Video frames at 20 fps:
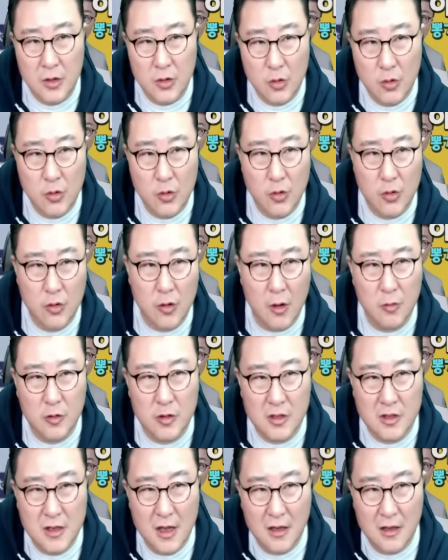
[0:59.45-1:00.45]
요
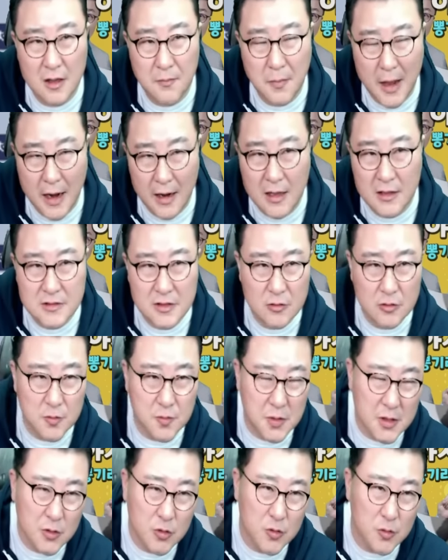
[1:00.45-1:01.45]
거무특틱한 게 빨간색으로
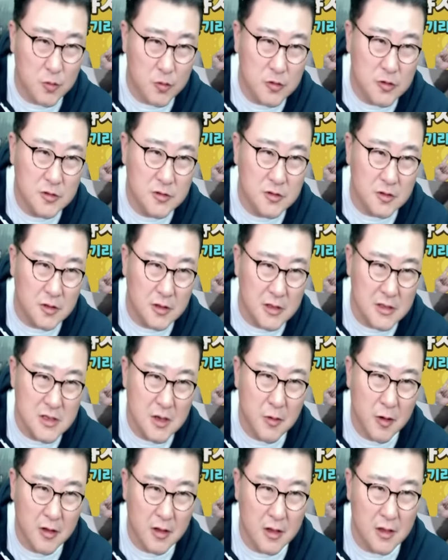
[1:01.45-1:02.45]
피로 물든
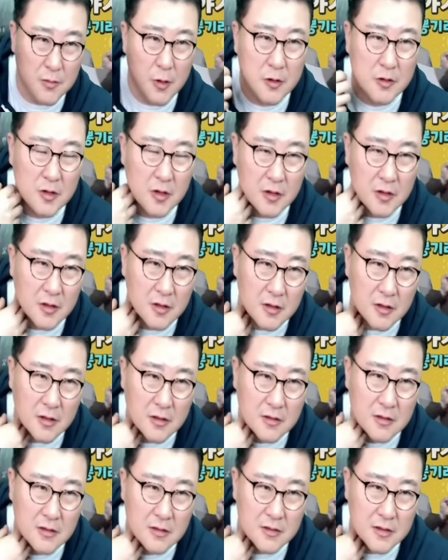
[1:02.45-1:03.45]
이재명이 입었던
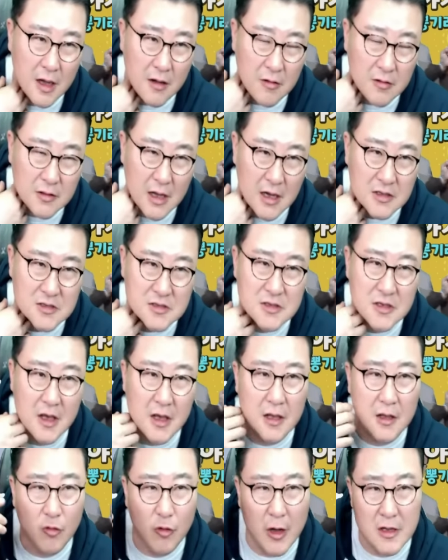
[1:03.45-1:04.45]
그 사건
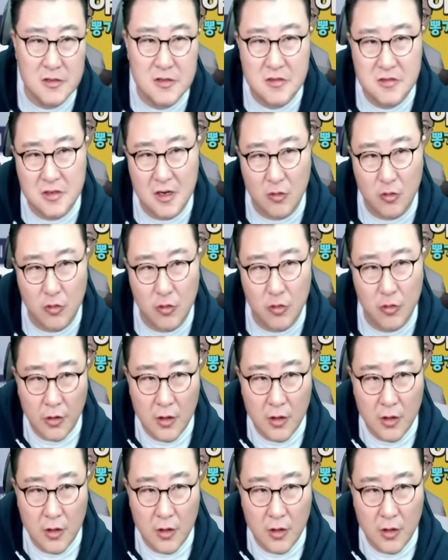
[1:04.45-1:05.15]
당시의 와이셔츠라고.